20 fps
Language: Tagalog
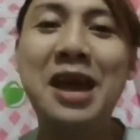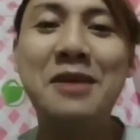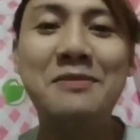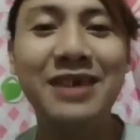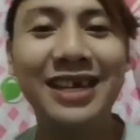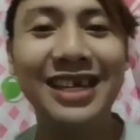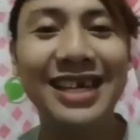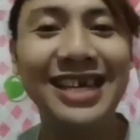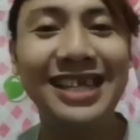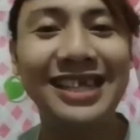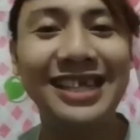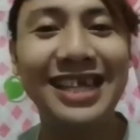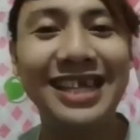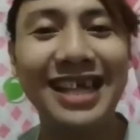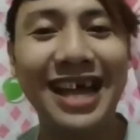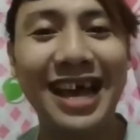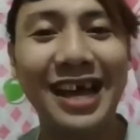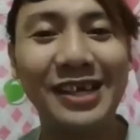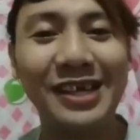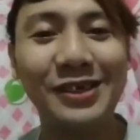magkita
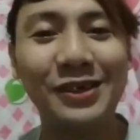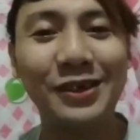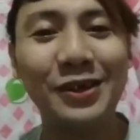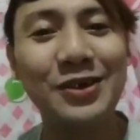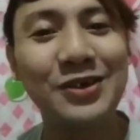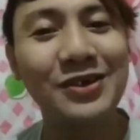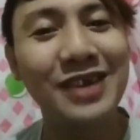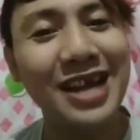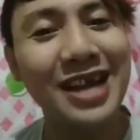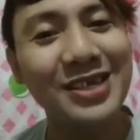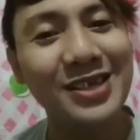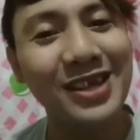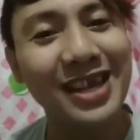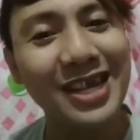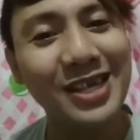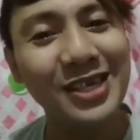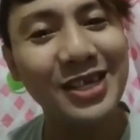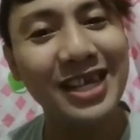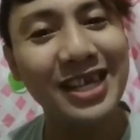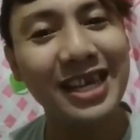tayo.
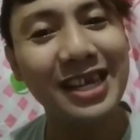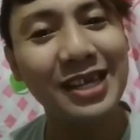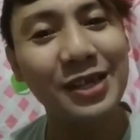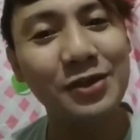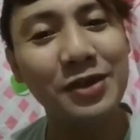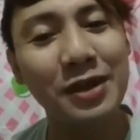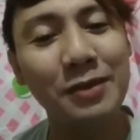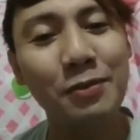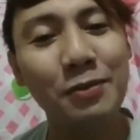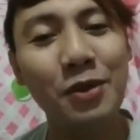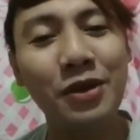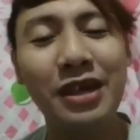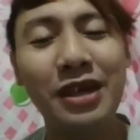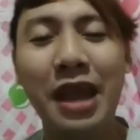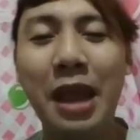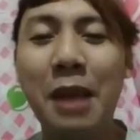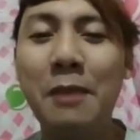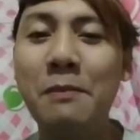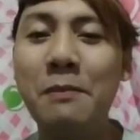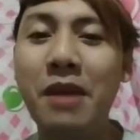Congratulations again, Kuya Pogi.
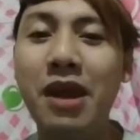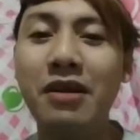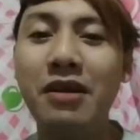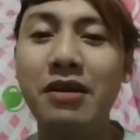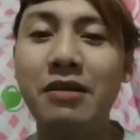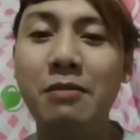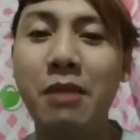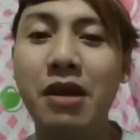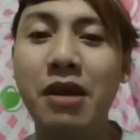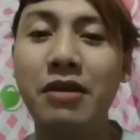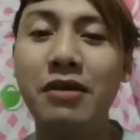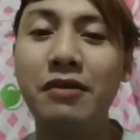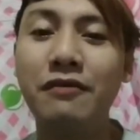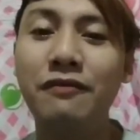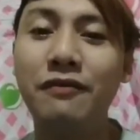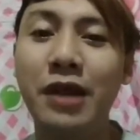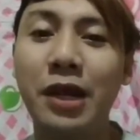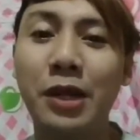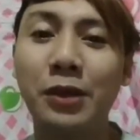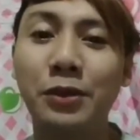I'm very, very
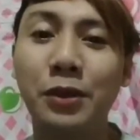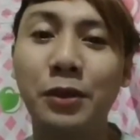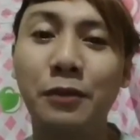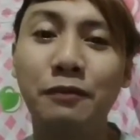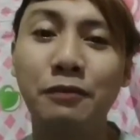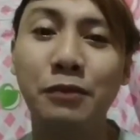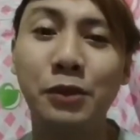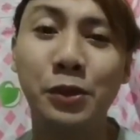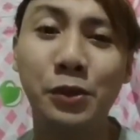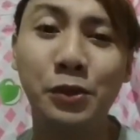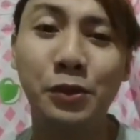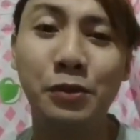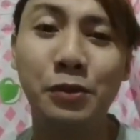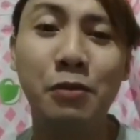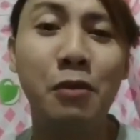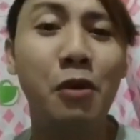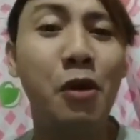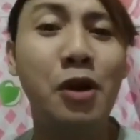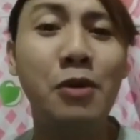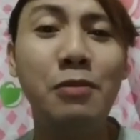proud of you.
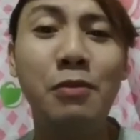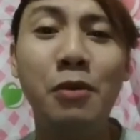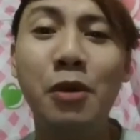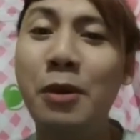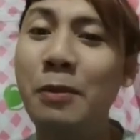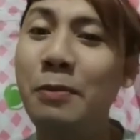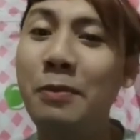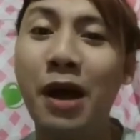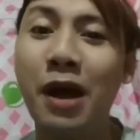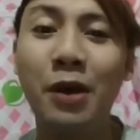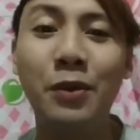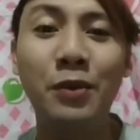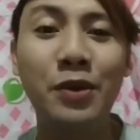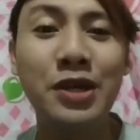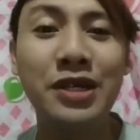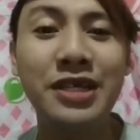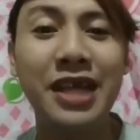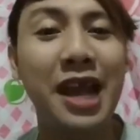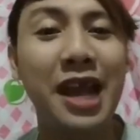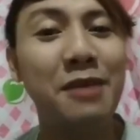More, more
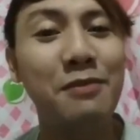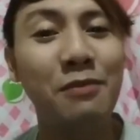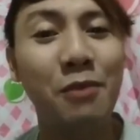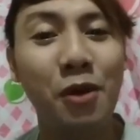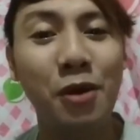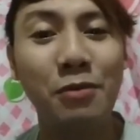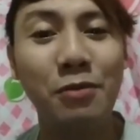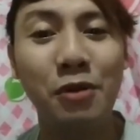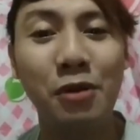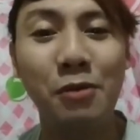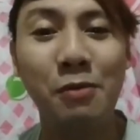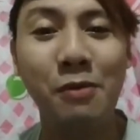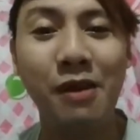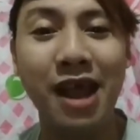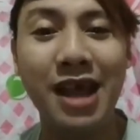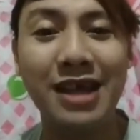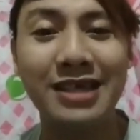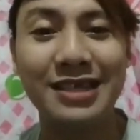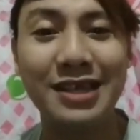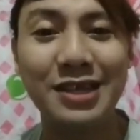powers and more, more
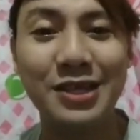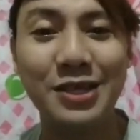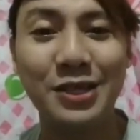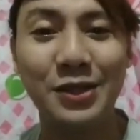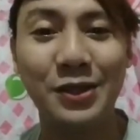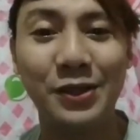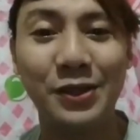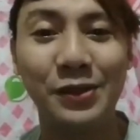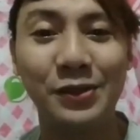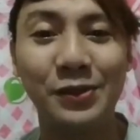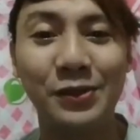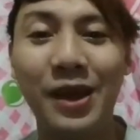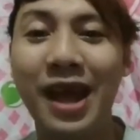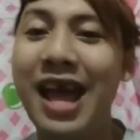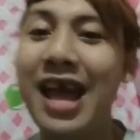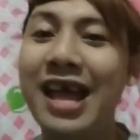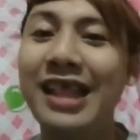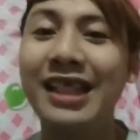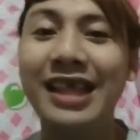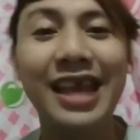blessings to you.
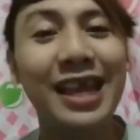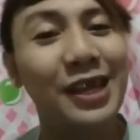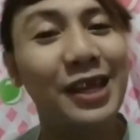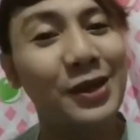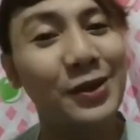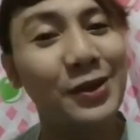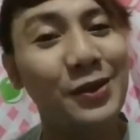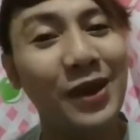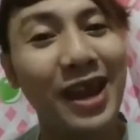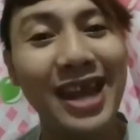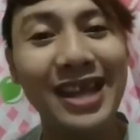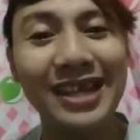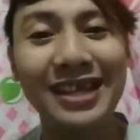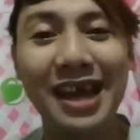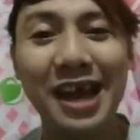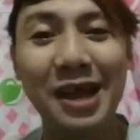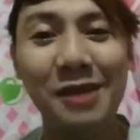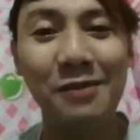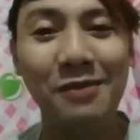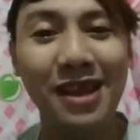Thank you and
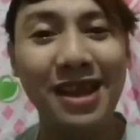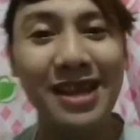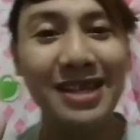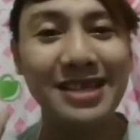God bless.